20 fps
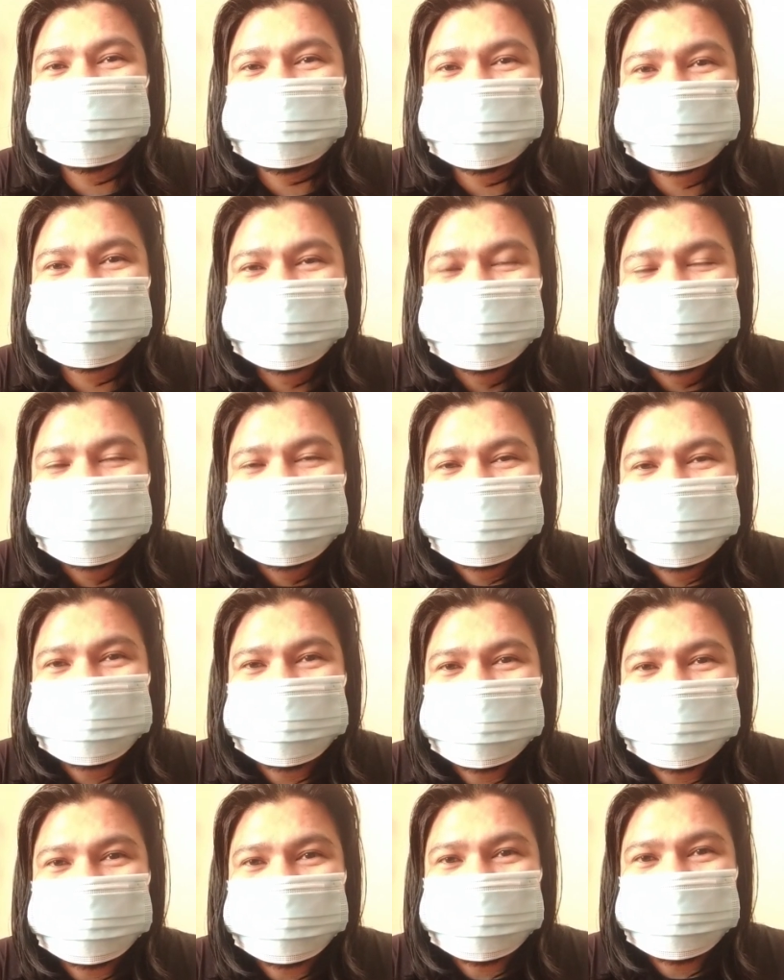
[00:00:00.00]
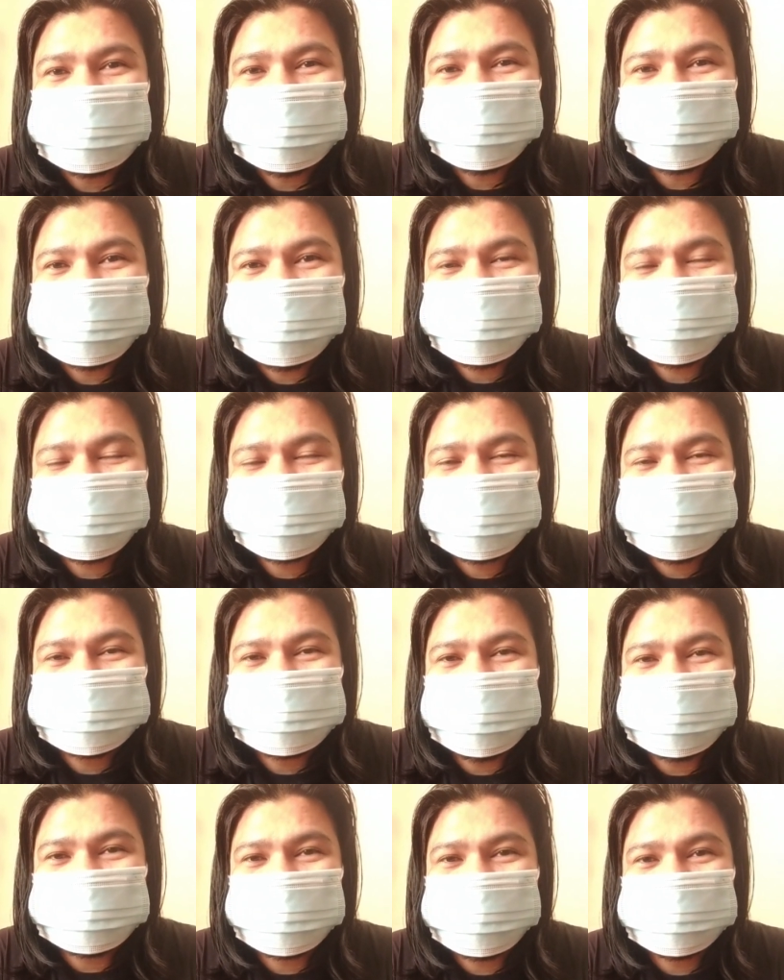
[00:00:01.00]
na siyang i-adjust
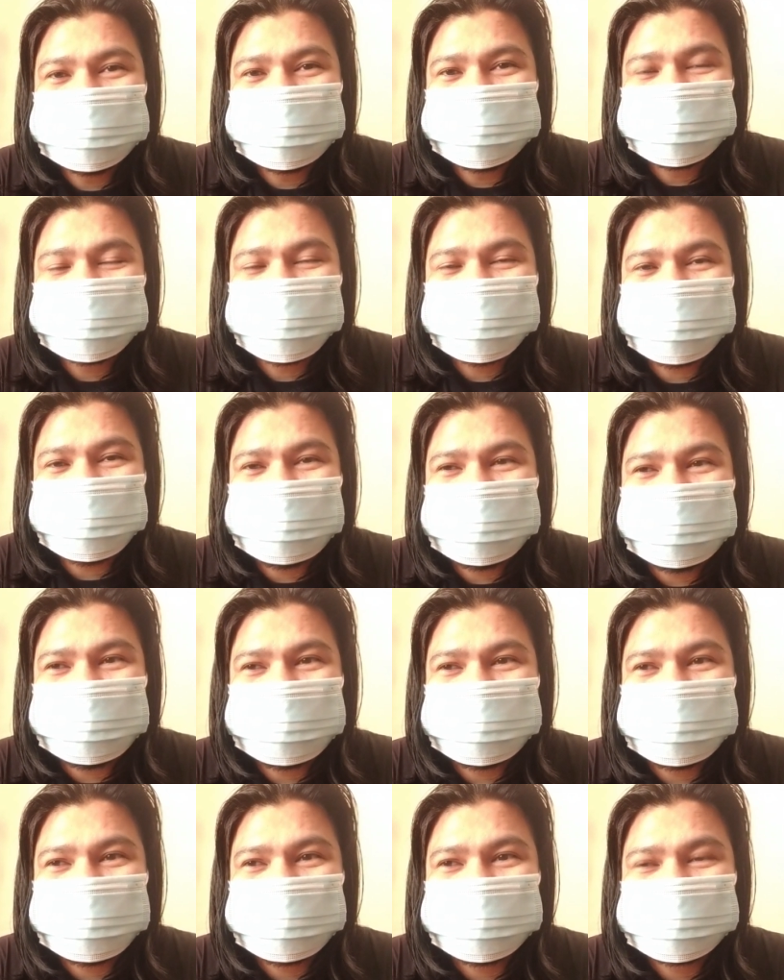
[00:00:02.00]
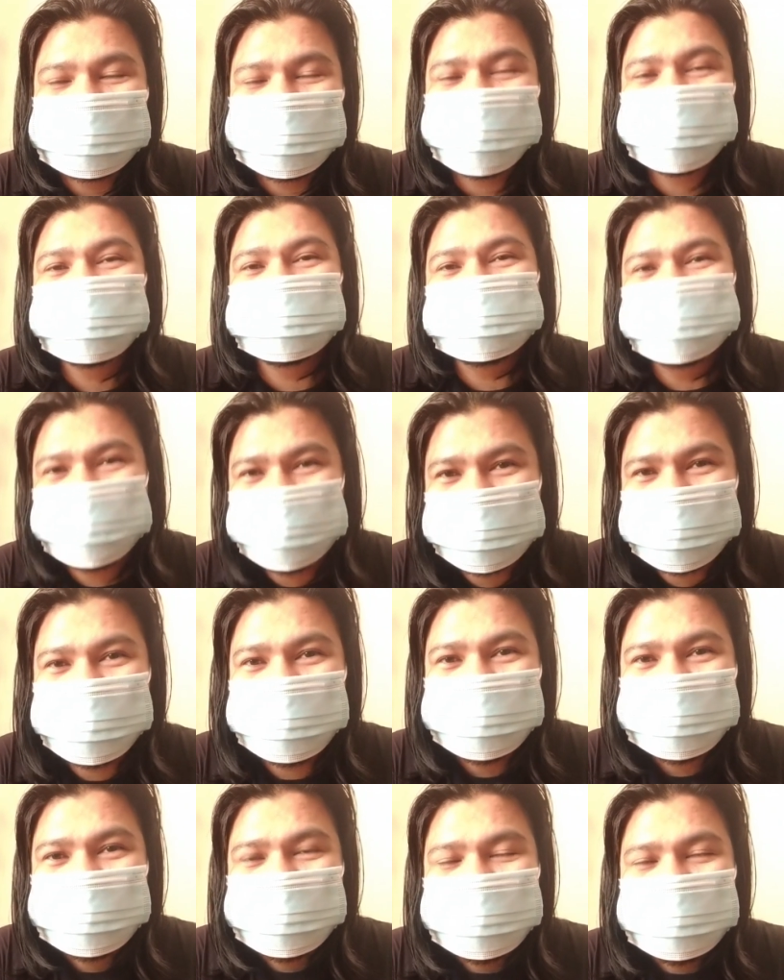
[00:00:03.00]
depende doon sa gusto mong
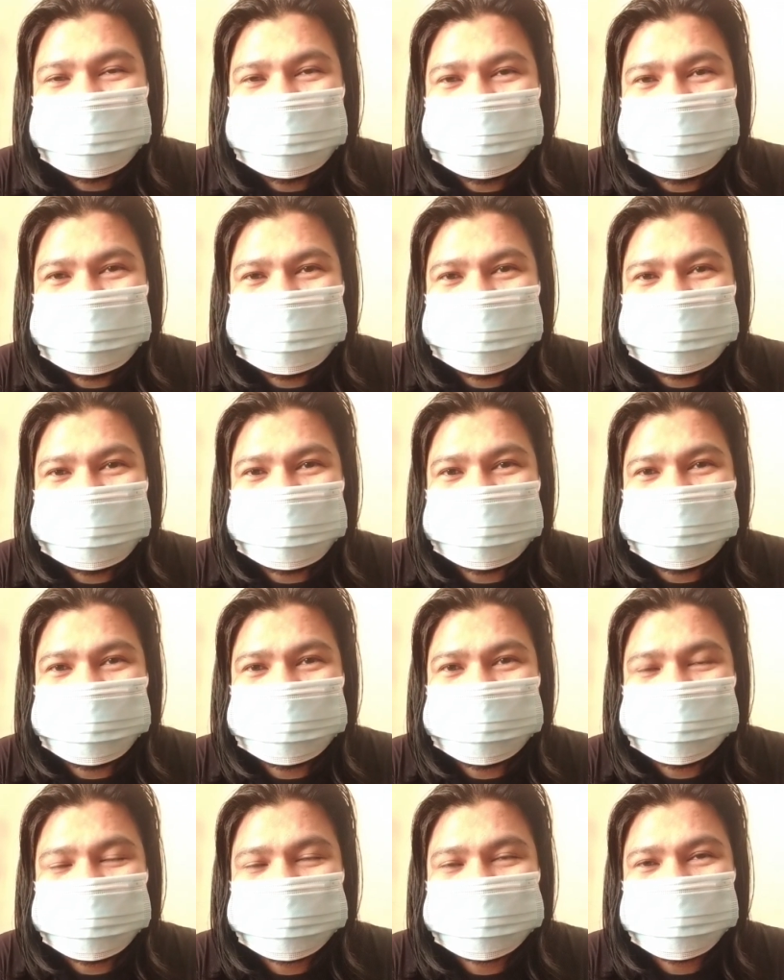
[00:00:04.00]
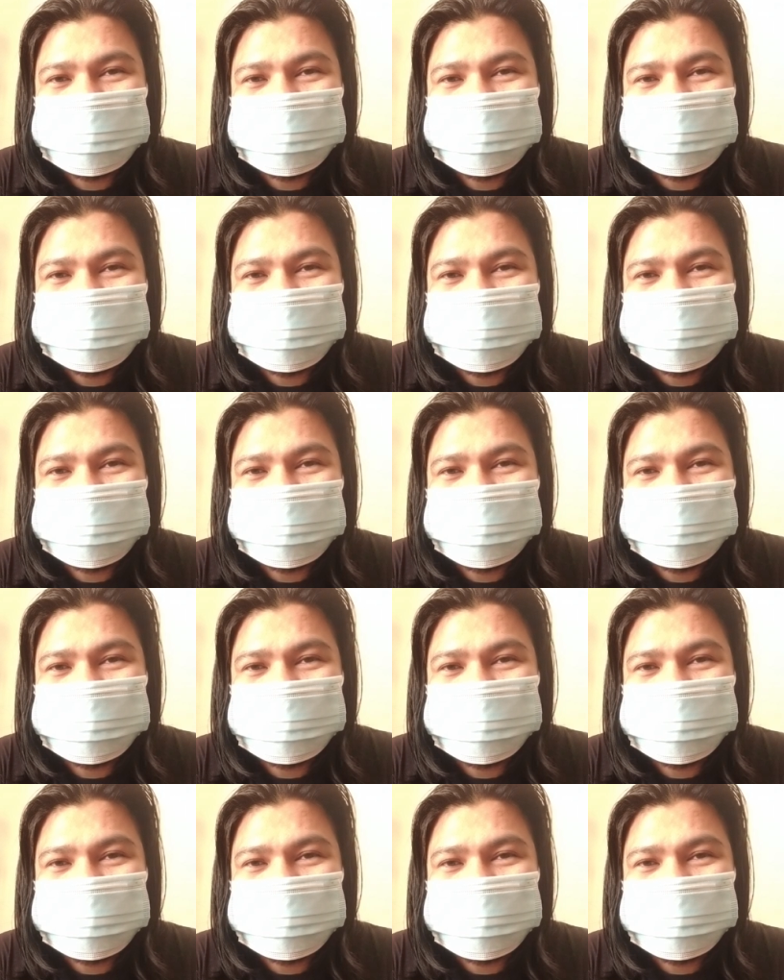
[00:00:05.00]
uh,